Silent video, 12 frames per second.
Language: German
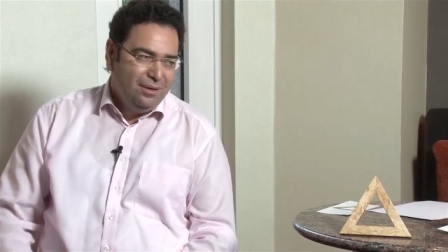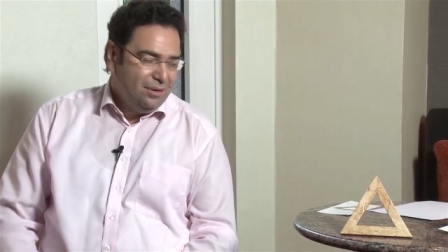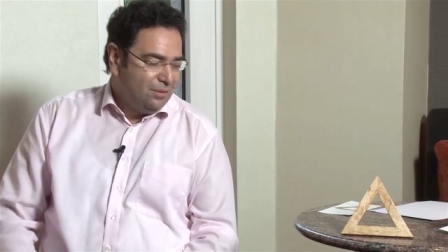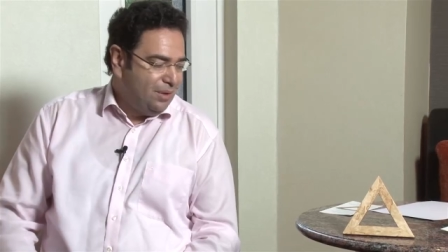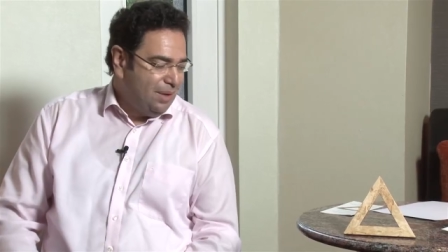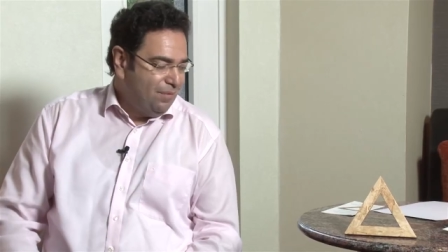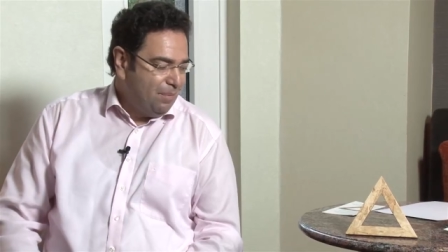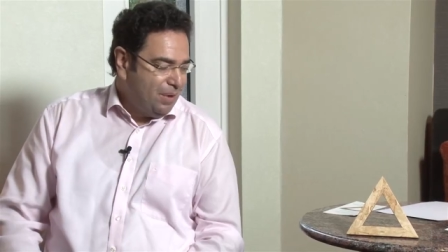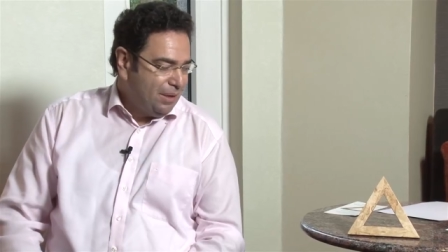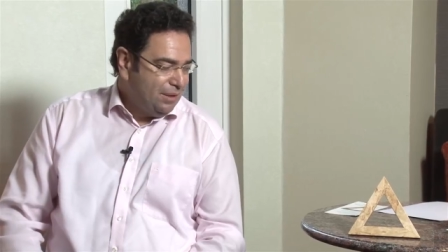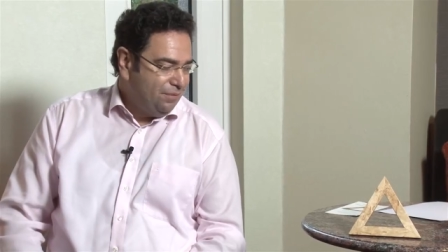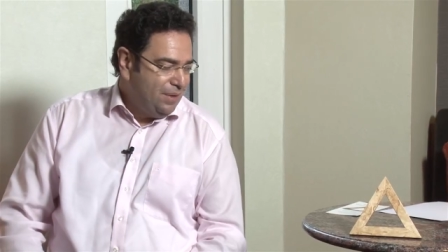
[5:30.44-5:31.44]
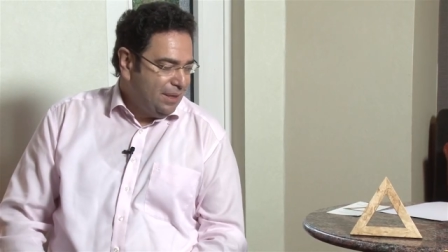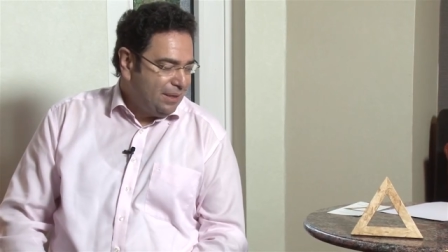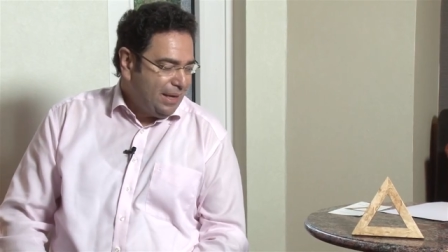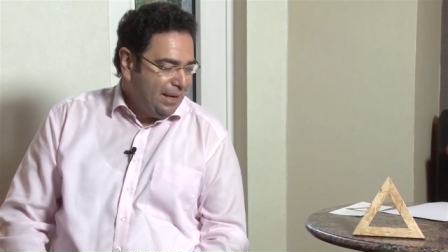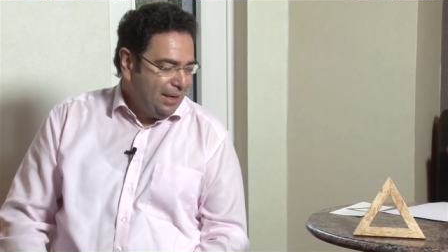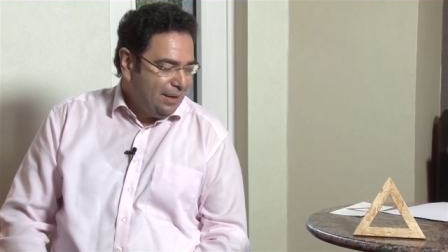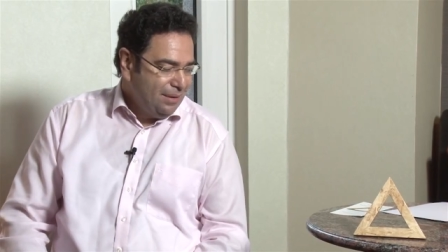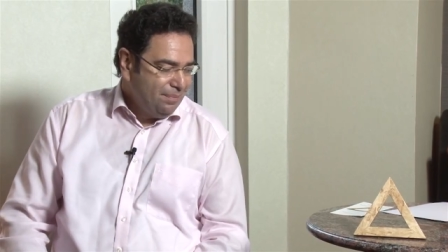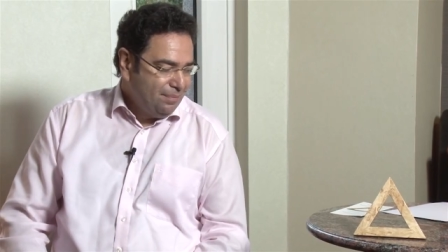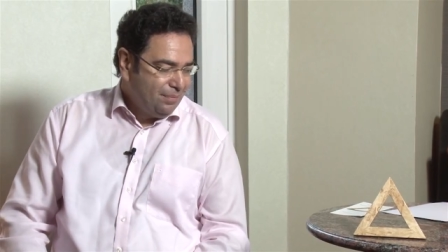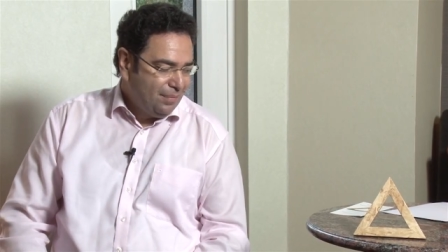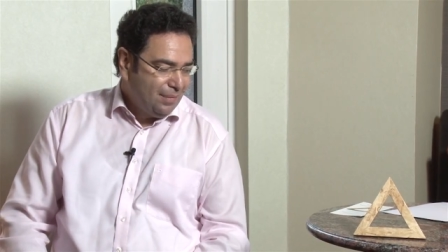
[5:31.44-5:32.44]
So haben wir wirklich vier Dreiecke
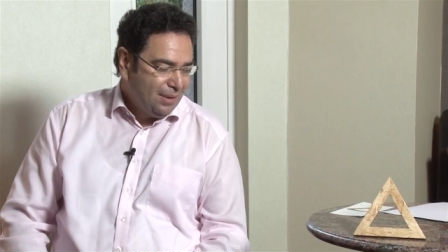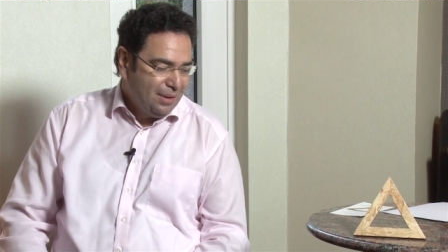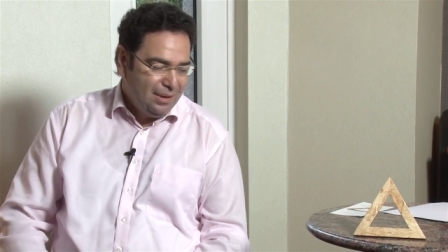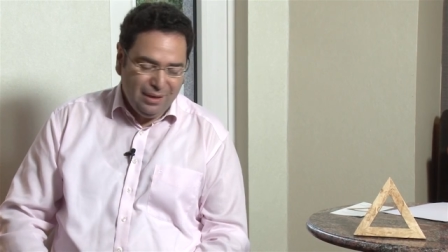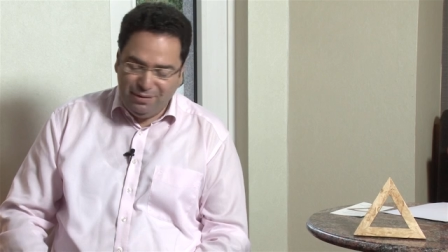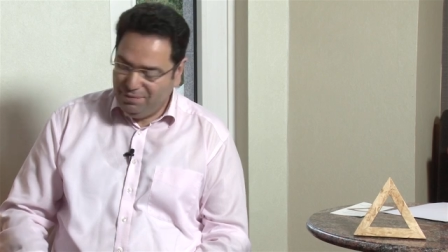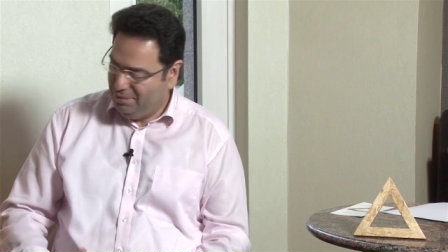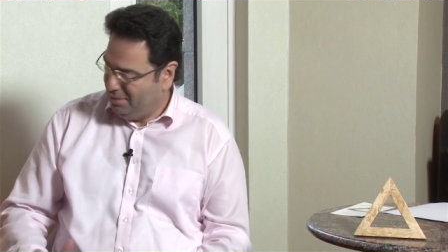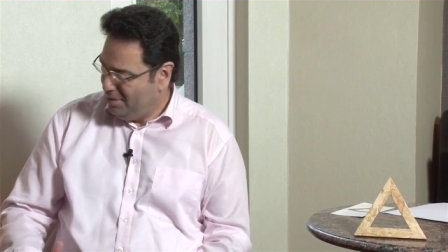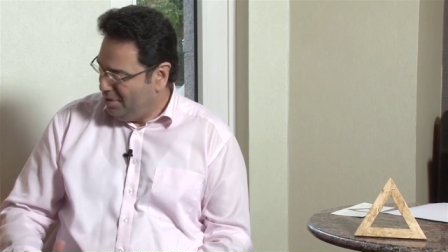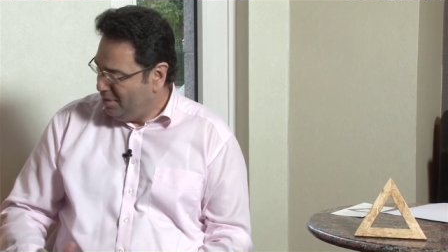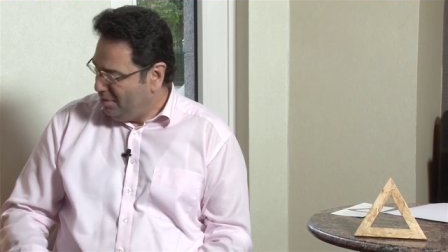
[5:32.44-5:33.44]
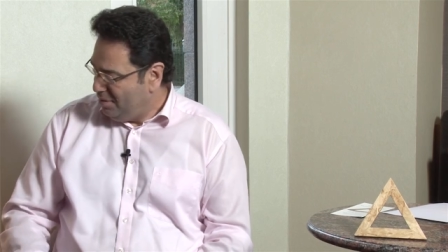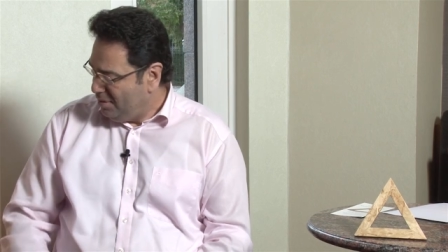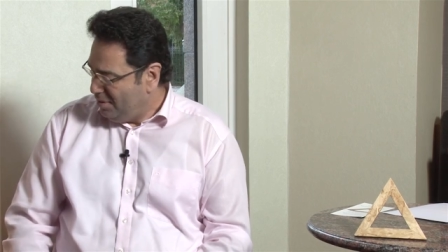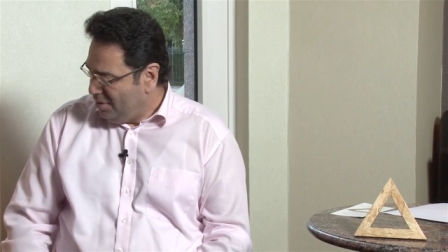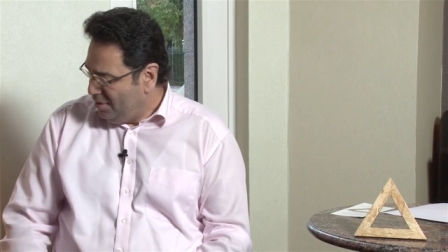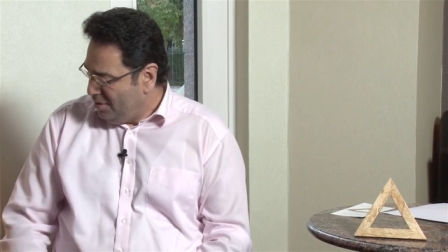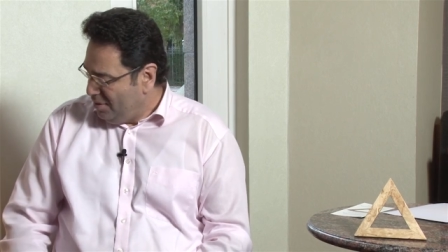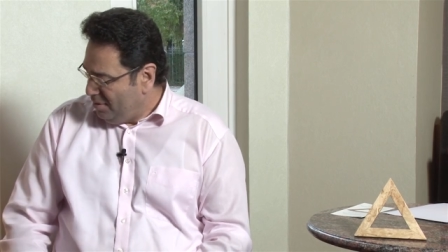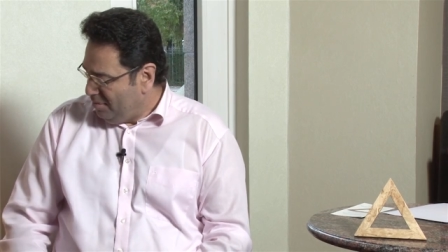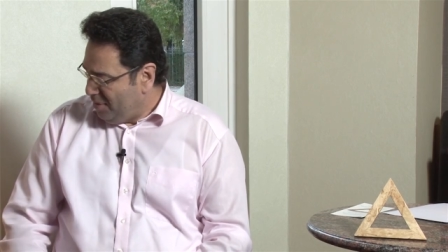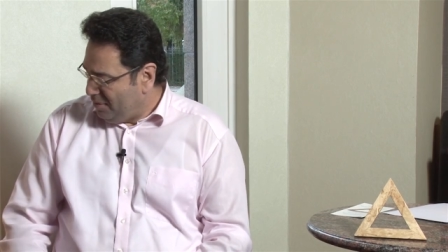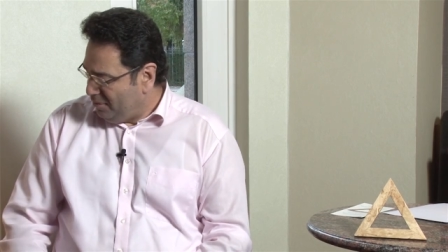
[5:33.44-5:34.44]
ja, mit